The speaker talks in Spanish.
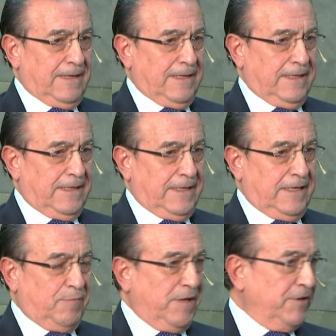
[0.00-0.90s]

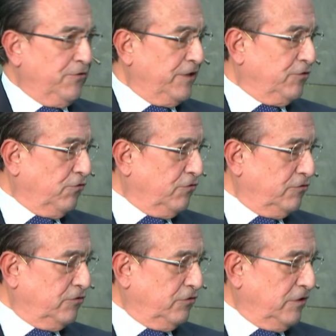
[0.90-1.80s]
el primero de
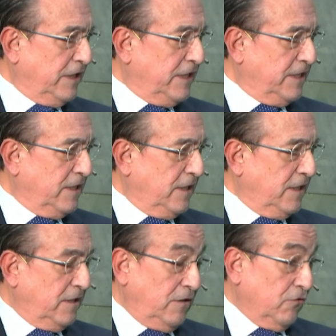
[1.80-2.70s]
todos es
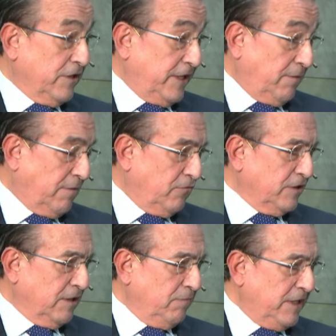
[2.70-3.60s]
lo que
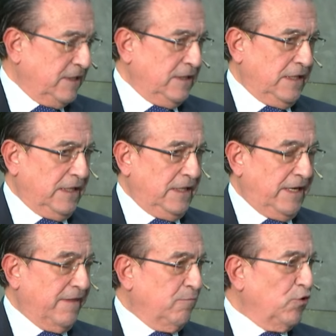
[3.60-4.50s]
llamamos también
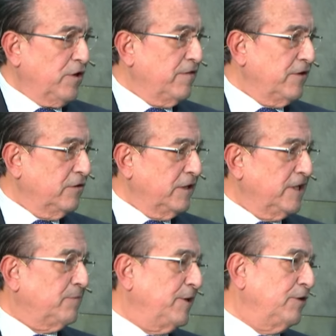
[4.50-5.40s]
la demolición
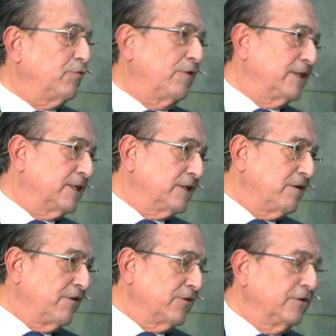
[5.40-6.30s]
del espíritu de la
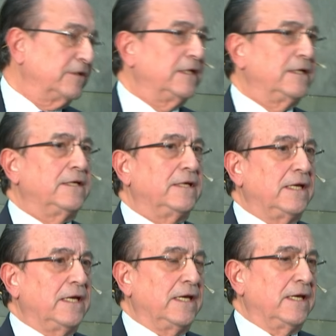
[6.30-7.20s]
transición.
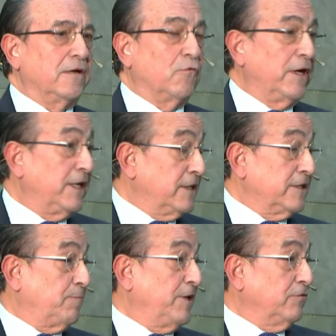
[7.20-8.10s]
¿Cuál era el
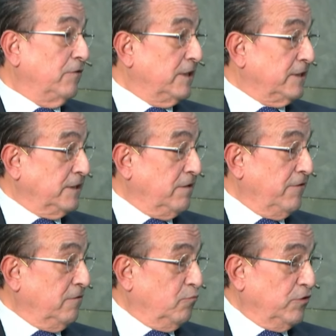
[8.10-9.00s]
espíritu de la
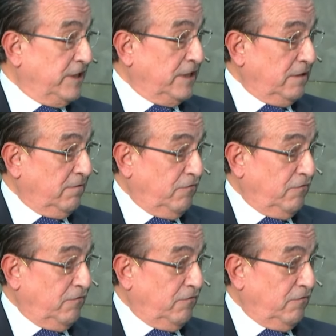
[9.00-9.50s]
transición? Pues era